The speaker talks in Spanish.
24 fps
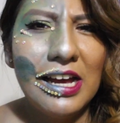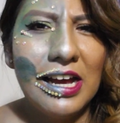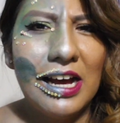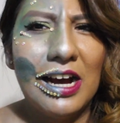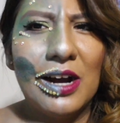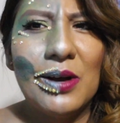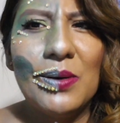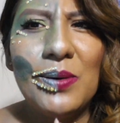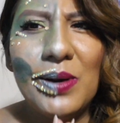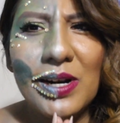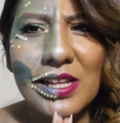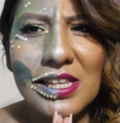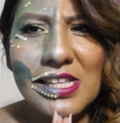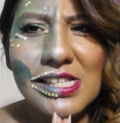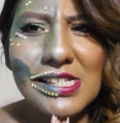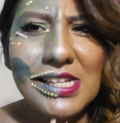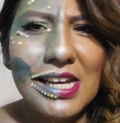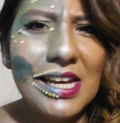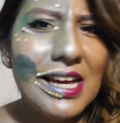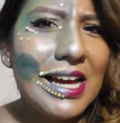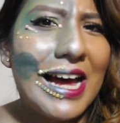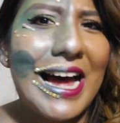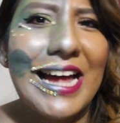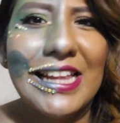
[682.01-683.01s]

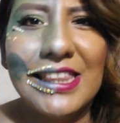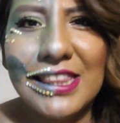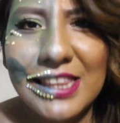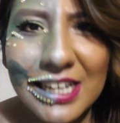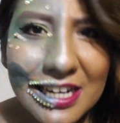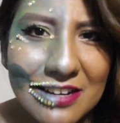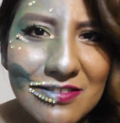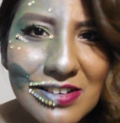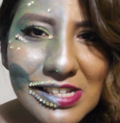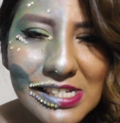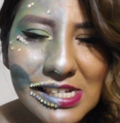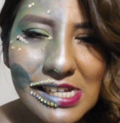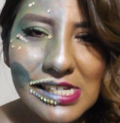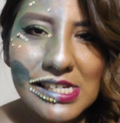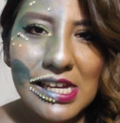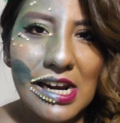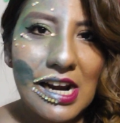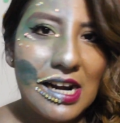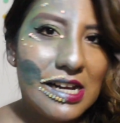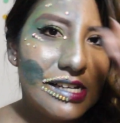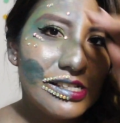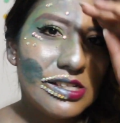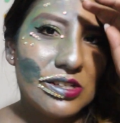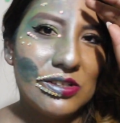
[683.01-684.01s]
Acuérdense, atrévanse a
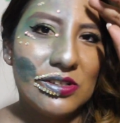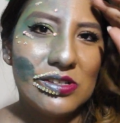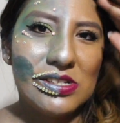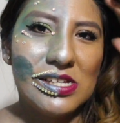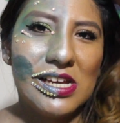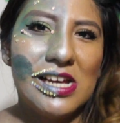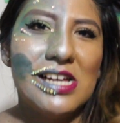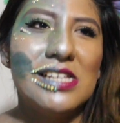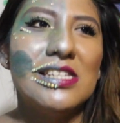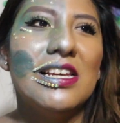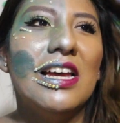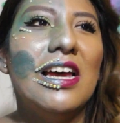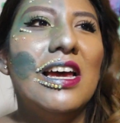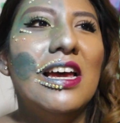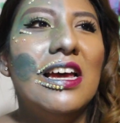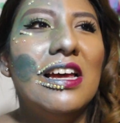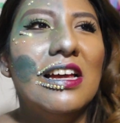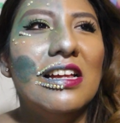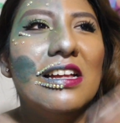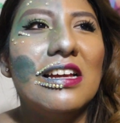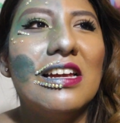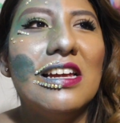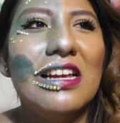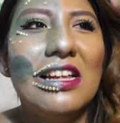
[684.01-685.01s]
hacer las cosas,
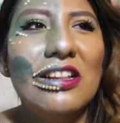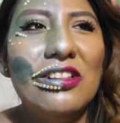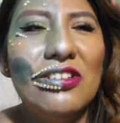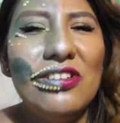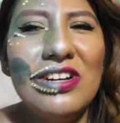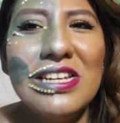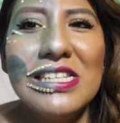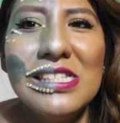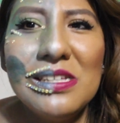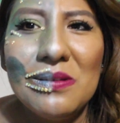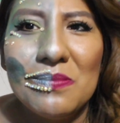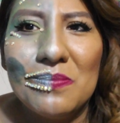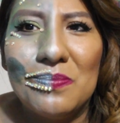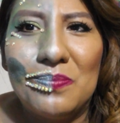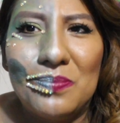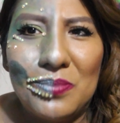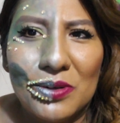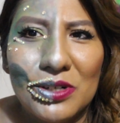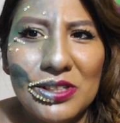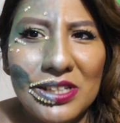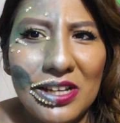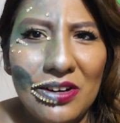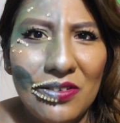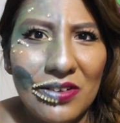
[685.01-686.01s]
que no les
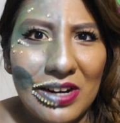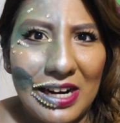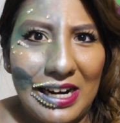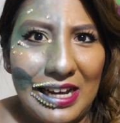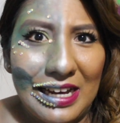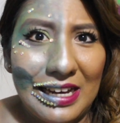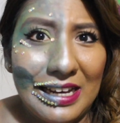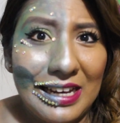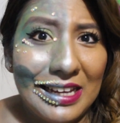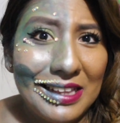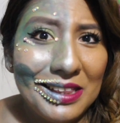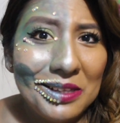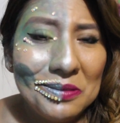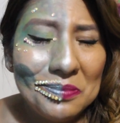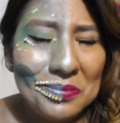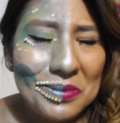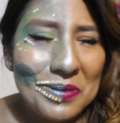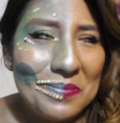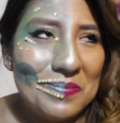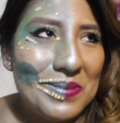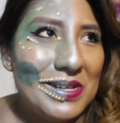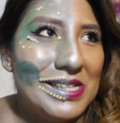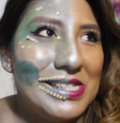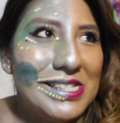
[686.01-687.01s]
importa lo que la gente
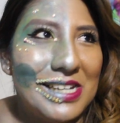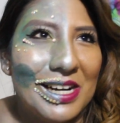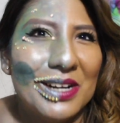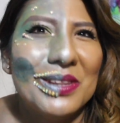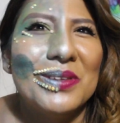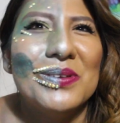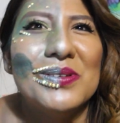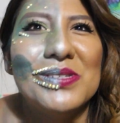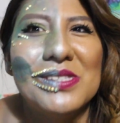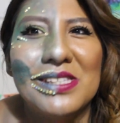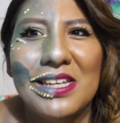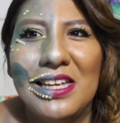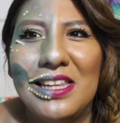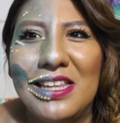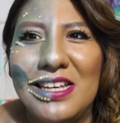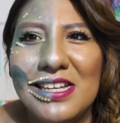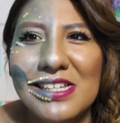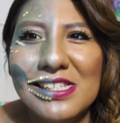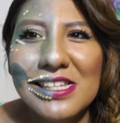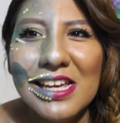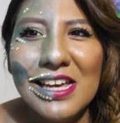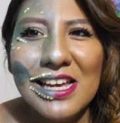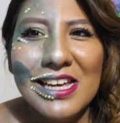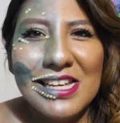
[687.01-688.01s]
pueda pensar de
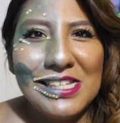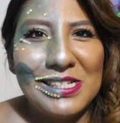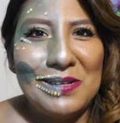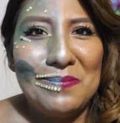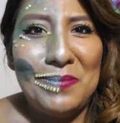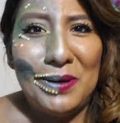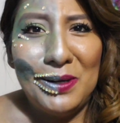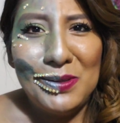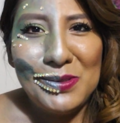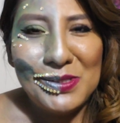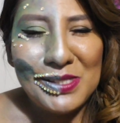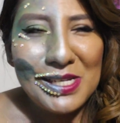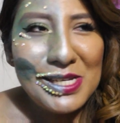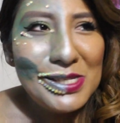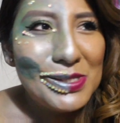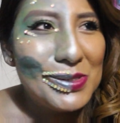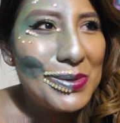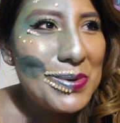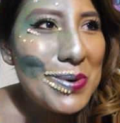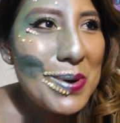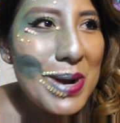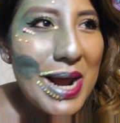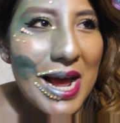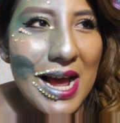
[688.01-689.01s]
ustedes. Si para ustedes
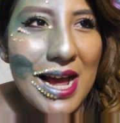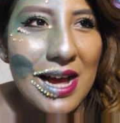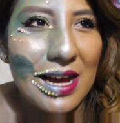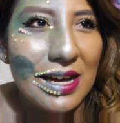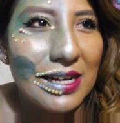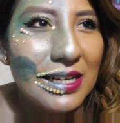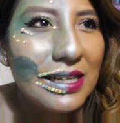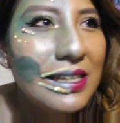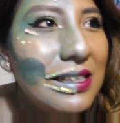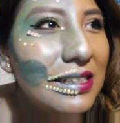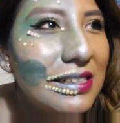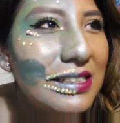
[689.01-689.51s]
son una